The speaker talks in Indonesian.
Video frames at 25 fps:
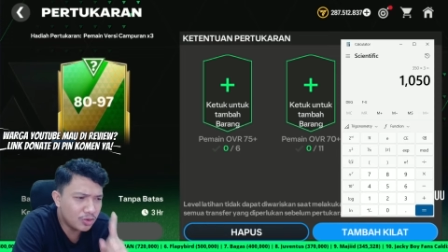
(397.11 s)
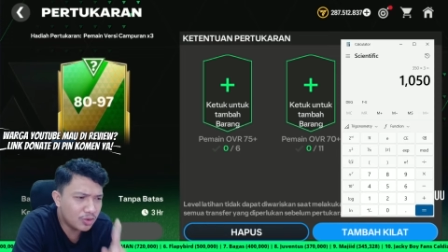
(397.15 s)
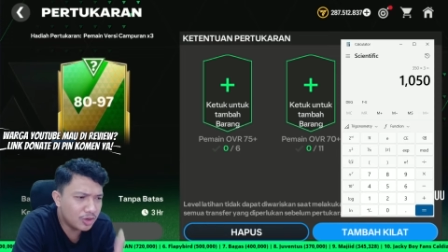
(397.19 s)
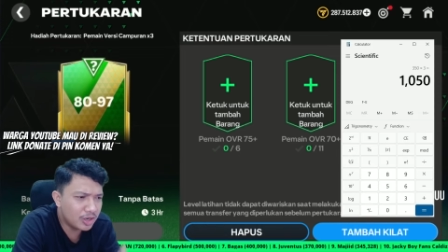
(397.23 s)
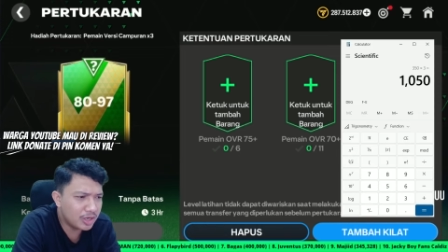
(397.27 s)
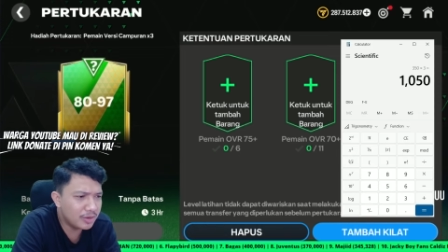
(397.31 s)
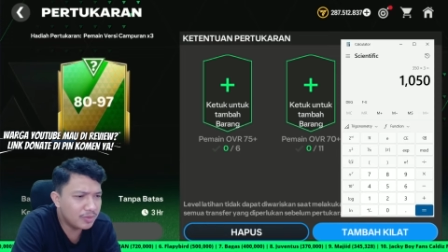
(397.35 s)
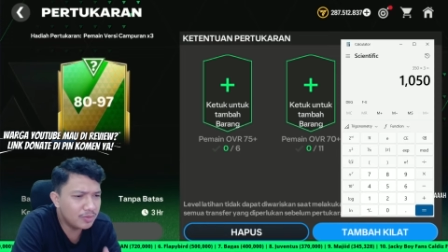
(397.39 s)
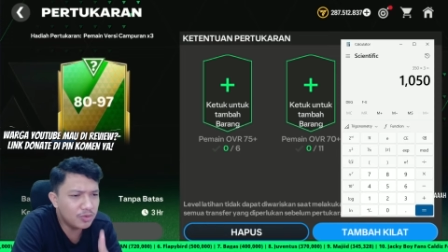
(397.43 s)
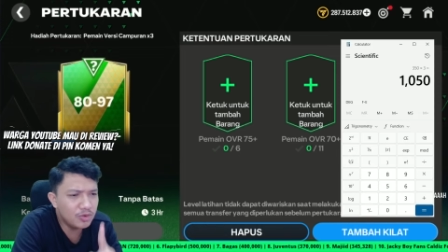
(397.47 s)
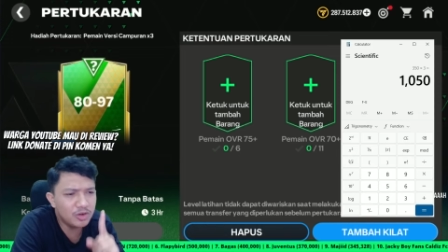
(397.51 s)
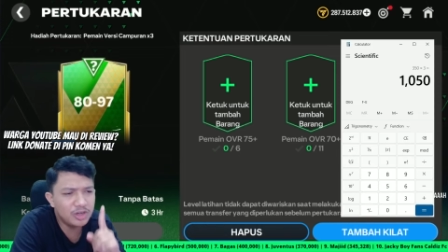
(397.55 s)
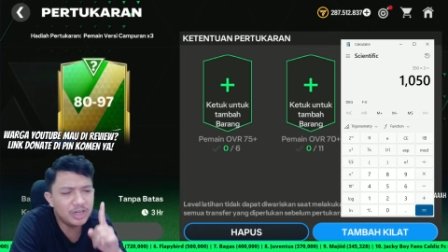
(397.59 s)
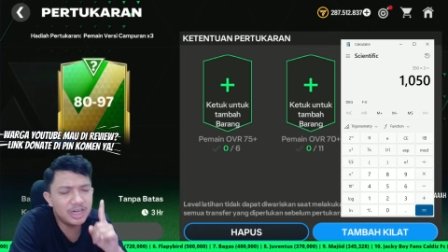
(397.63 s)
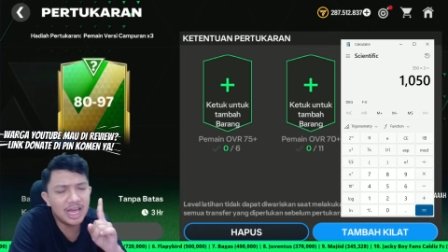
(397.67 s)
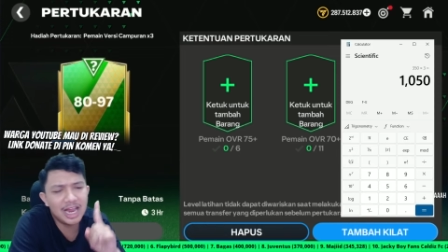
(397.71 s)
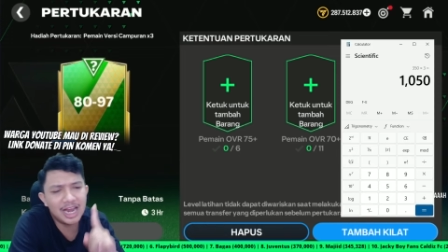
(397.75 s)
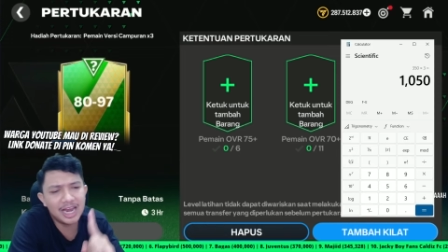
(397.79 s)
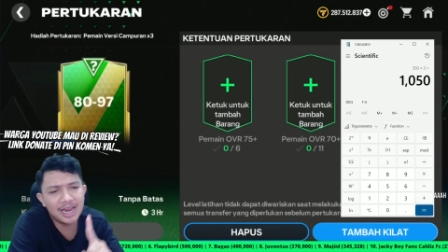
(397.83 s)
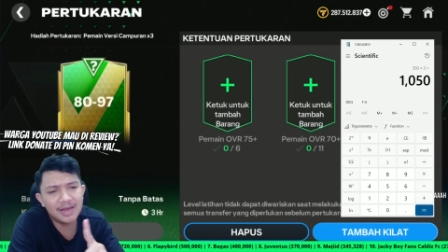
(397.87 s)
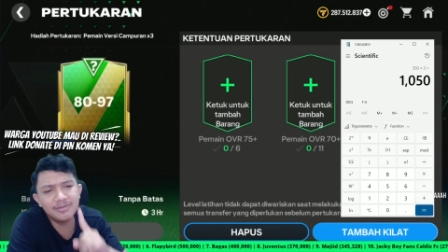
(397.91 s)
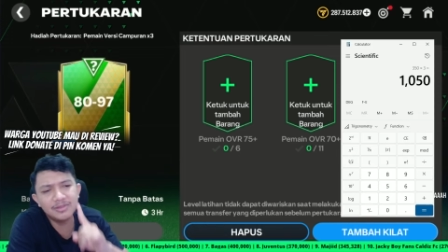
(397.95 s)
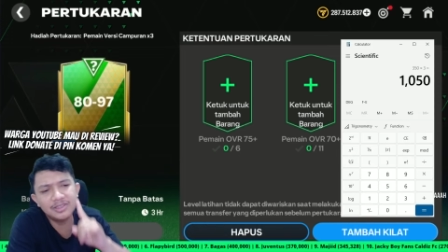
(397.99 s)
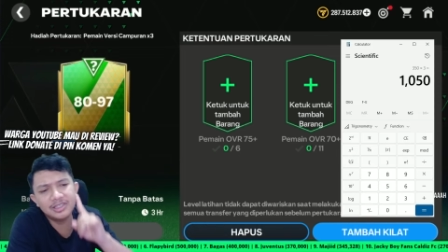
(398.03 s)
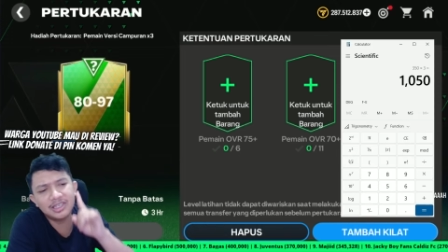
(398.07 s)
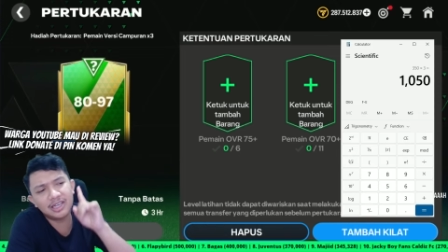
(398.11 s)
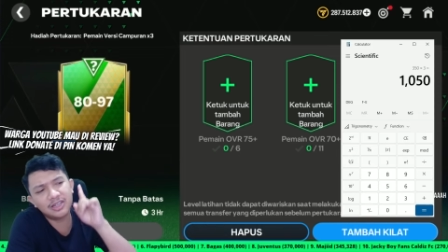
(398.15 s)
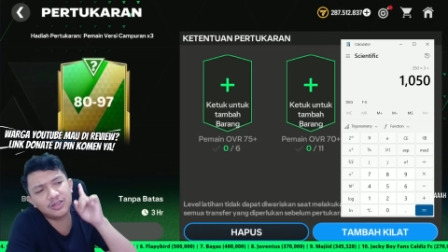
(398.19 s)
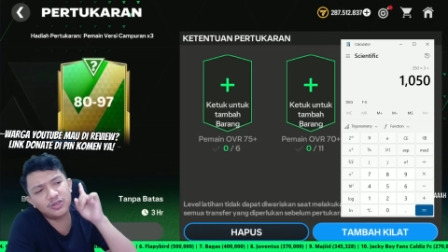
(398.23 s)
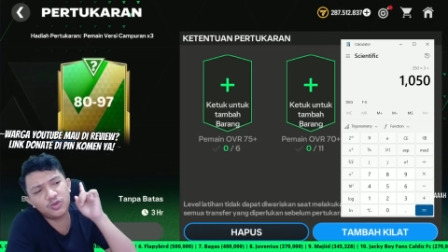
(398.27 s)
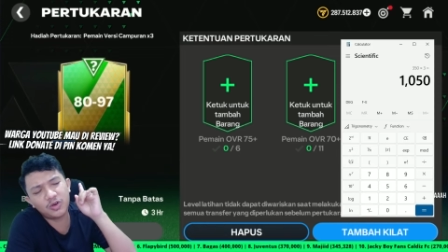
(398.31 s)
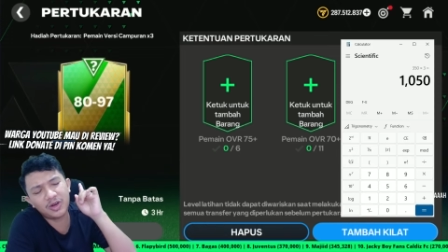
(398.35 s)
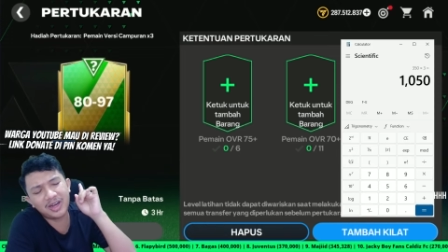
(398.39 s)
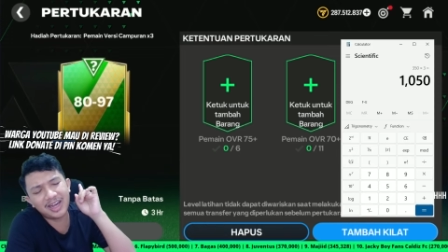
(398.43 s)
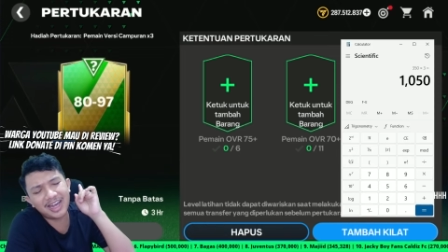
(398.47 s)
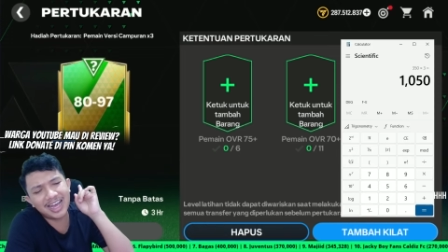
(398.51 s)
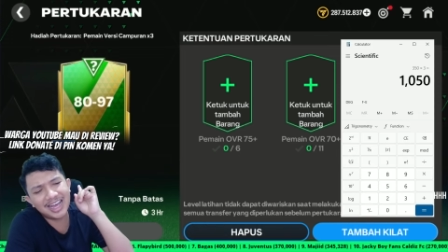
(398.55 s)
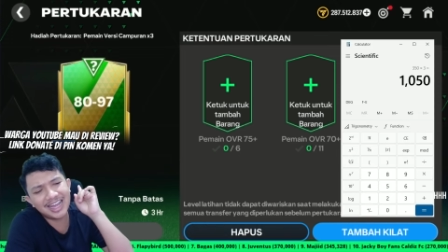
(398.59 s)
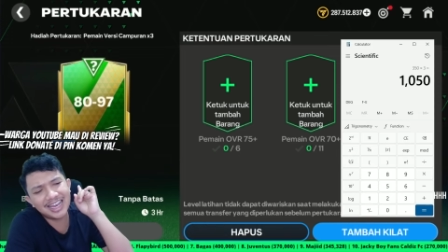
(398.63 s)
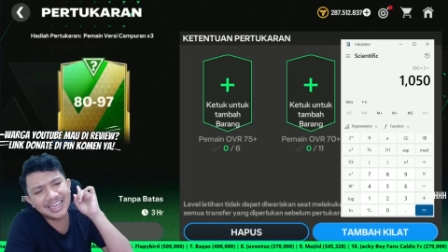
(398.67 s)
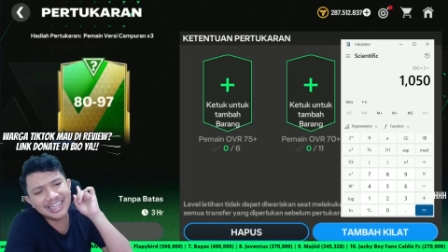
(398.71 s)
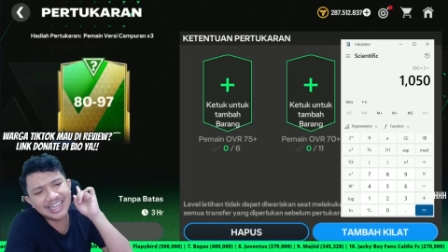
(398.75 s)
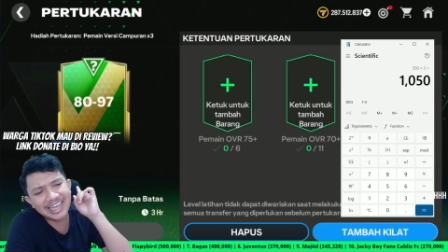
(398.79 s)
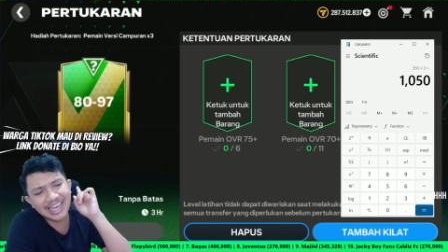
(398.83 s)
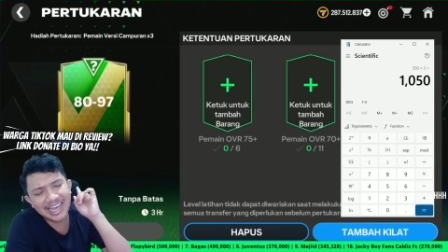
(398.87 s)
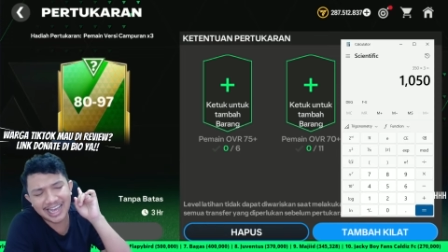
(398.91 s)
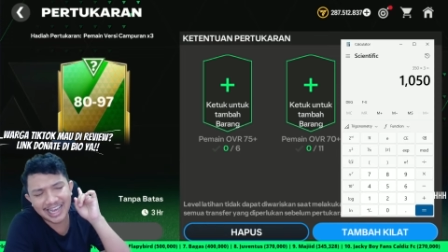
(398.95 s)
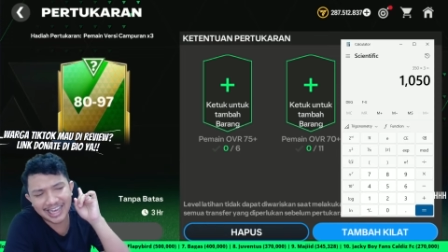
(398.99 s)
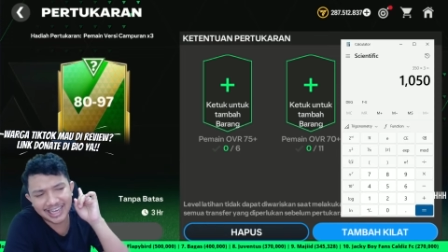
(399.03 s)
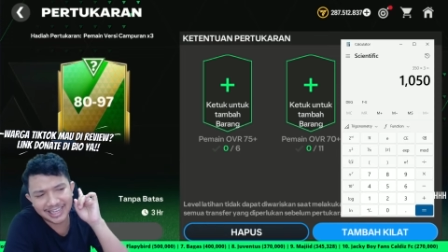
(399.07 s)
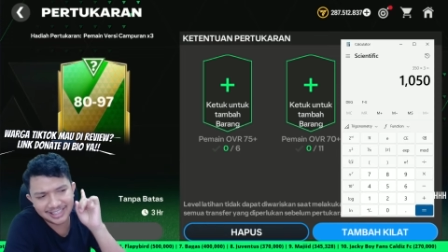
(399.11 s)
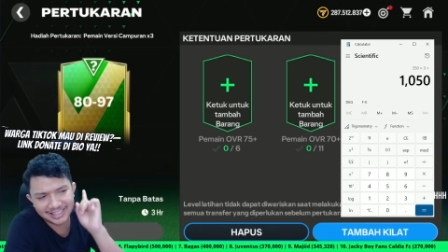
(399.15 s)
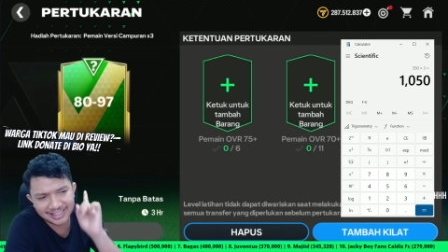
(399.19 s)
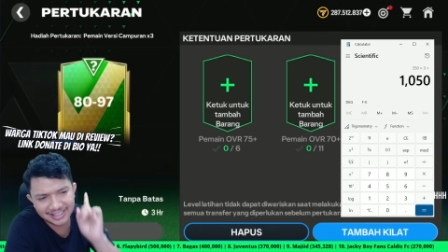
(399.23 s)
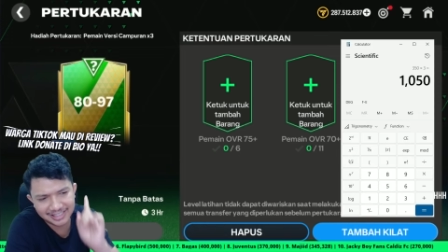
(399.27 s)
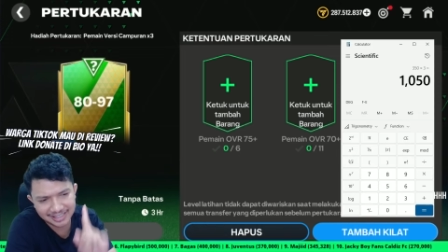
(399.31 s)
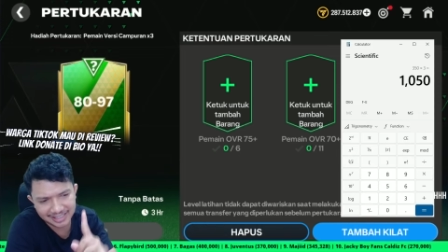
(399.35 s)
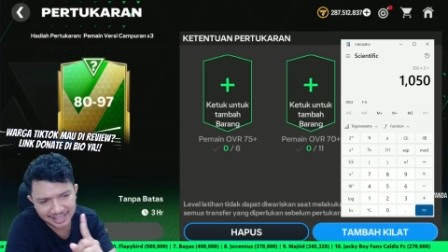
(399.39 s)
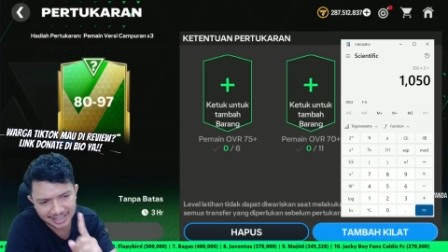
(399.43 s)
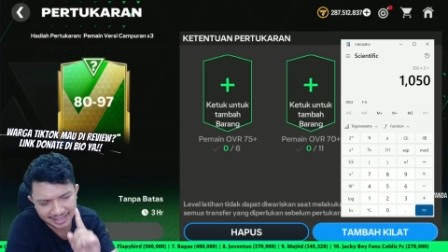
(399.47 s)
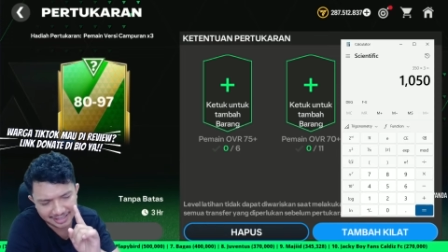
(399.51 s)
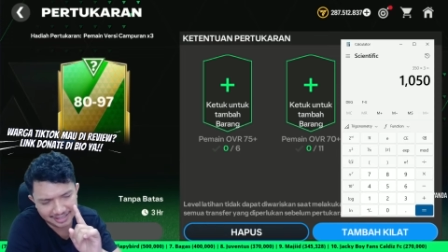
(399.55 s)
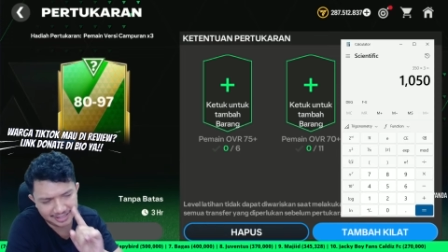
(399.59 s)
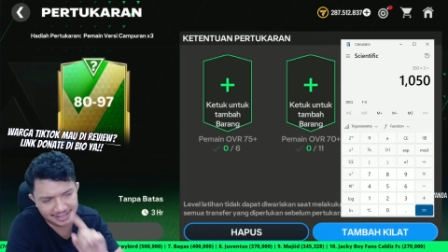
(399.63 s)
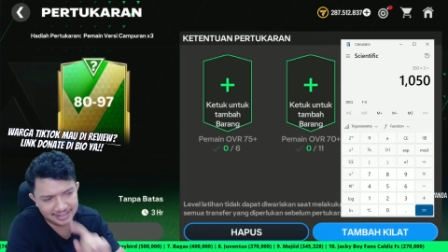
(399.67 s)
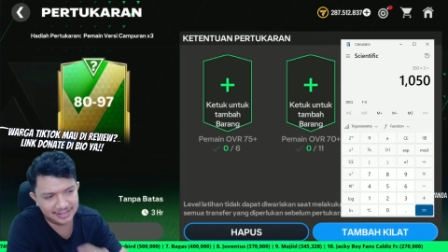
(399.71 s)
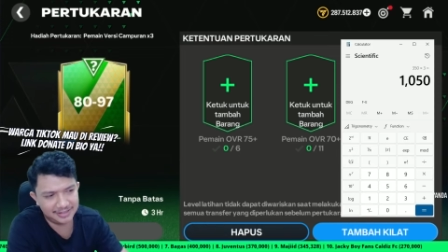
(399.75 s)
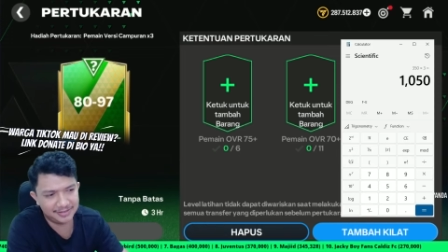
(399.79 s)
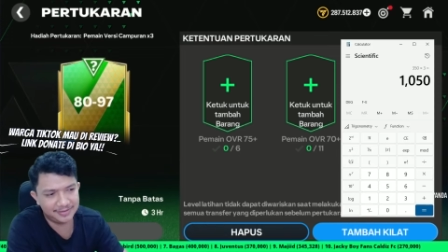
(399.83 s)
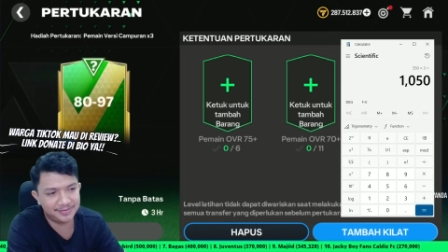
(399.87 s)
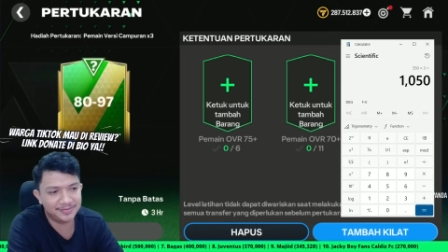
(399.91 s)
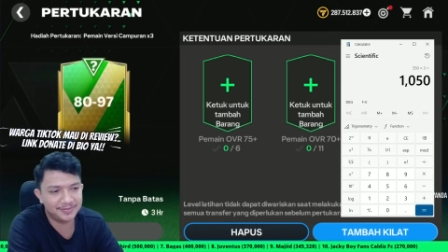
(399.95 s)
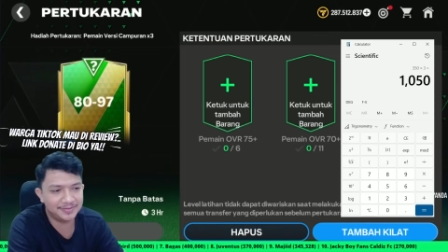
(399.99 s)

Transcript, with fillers: ribu dalam satu kali exchange